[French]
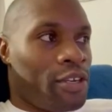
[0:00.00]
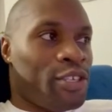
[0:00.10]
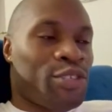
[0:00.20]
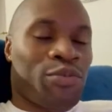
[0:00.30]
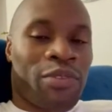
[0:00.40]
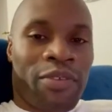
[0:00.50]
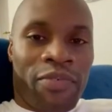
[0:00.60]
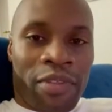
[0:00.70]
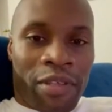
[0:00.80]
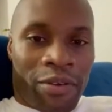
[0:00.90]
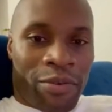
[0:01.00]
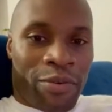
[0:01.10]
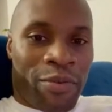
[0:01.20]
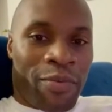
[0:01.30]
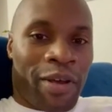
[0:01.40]
je comptais finir
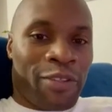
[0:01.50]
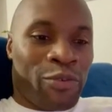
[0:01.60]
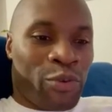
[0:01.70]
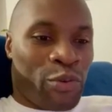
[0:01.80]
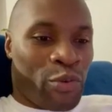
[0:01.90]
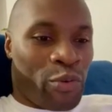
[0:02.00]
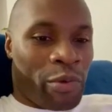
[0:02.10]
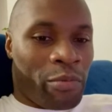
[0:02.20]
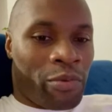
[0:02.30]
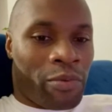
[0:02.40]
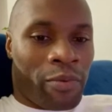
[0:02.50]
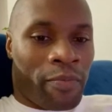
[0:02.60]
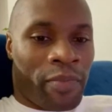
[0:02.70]
à Tokyo, mais bon,